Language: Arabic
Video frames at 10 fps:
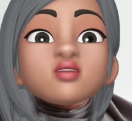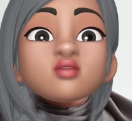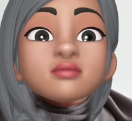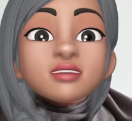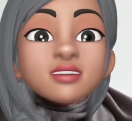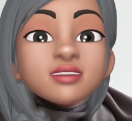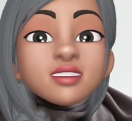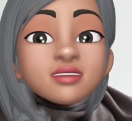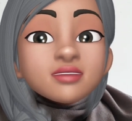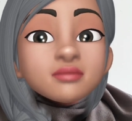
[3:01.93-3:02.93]

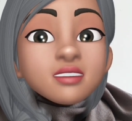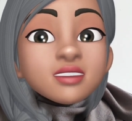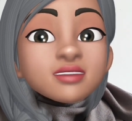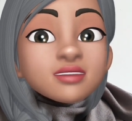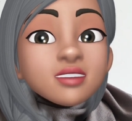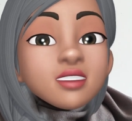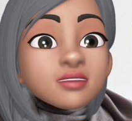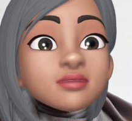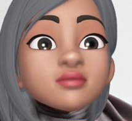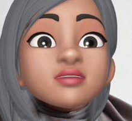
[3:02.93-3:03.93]
البنيتات البنات
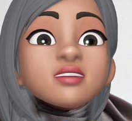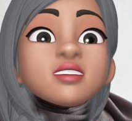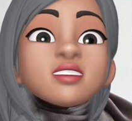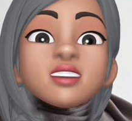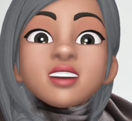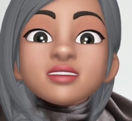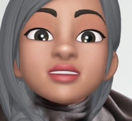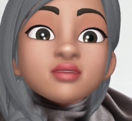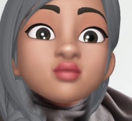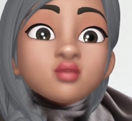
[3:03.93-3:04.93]
الصغار
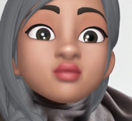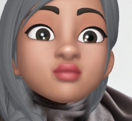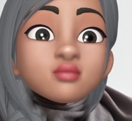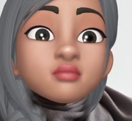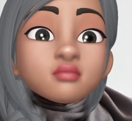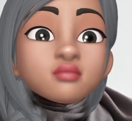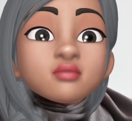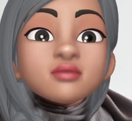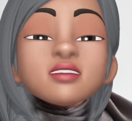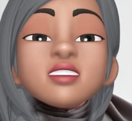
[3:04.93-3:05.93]
كيغتصبهم
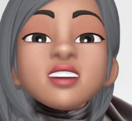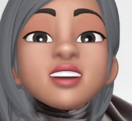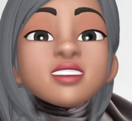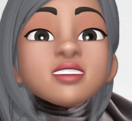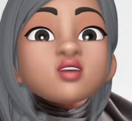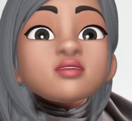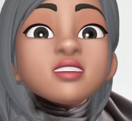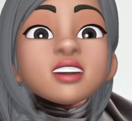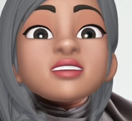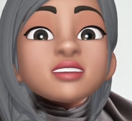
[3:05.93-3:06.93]
كيخنقهم
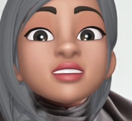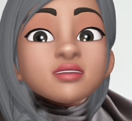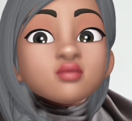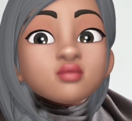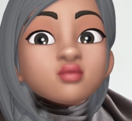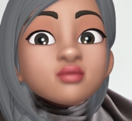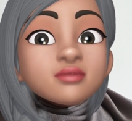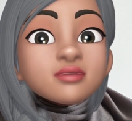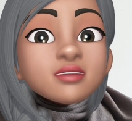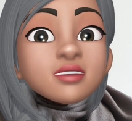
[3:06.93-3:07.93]
حتى تيموتوا
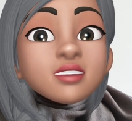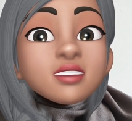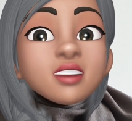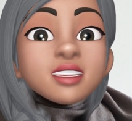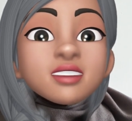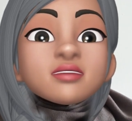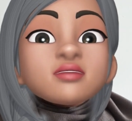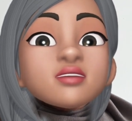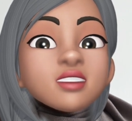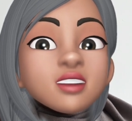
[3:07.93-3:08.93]

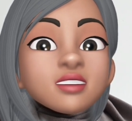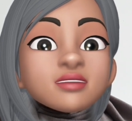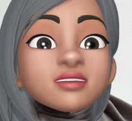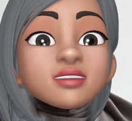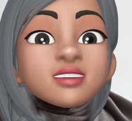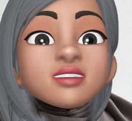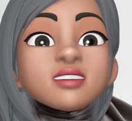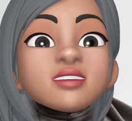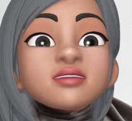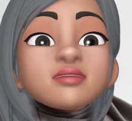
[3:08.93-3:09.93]
فورني
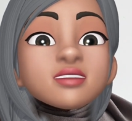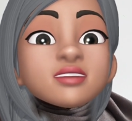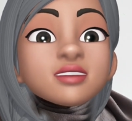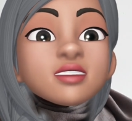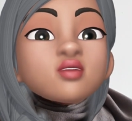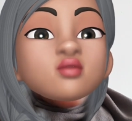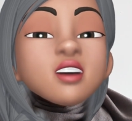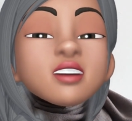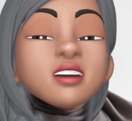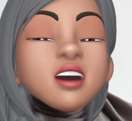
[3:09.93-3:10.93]
صياد البنات كان عنده
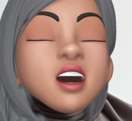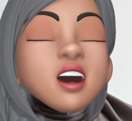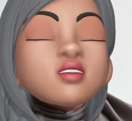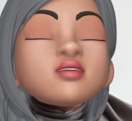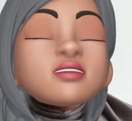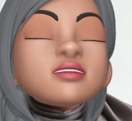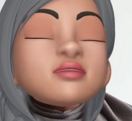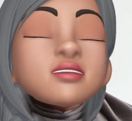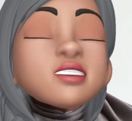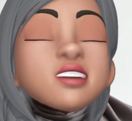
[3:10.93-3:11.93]
واحد
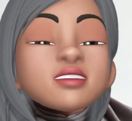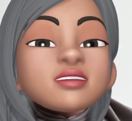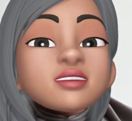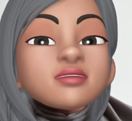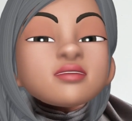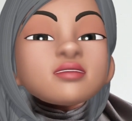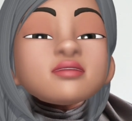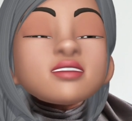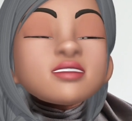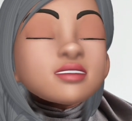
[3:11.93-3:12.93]
الهوس مرضي
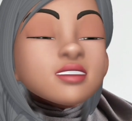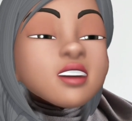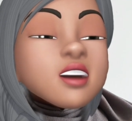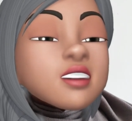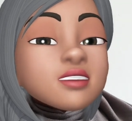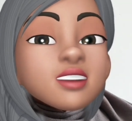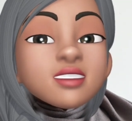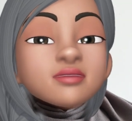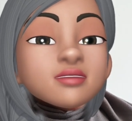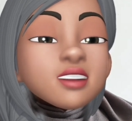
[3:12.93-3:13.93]
بالبنات الصغار
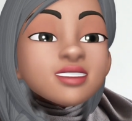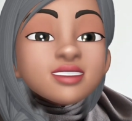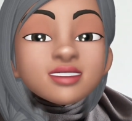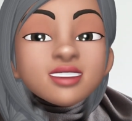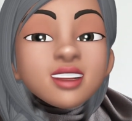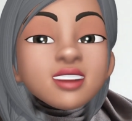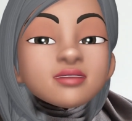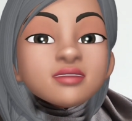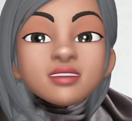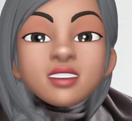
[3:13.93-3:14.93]
كان مريض
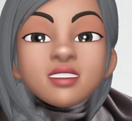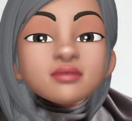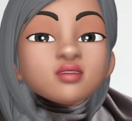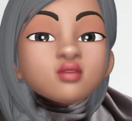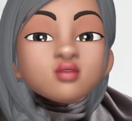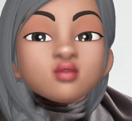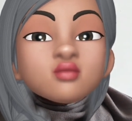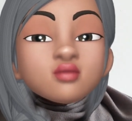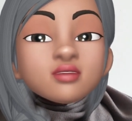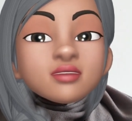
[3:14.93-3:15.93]
انسان ما نقول
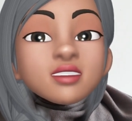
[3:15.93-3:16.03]
لكمش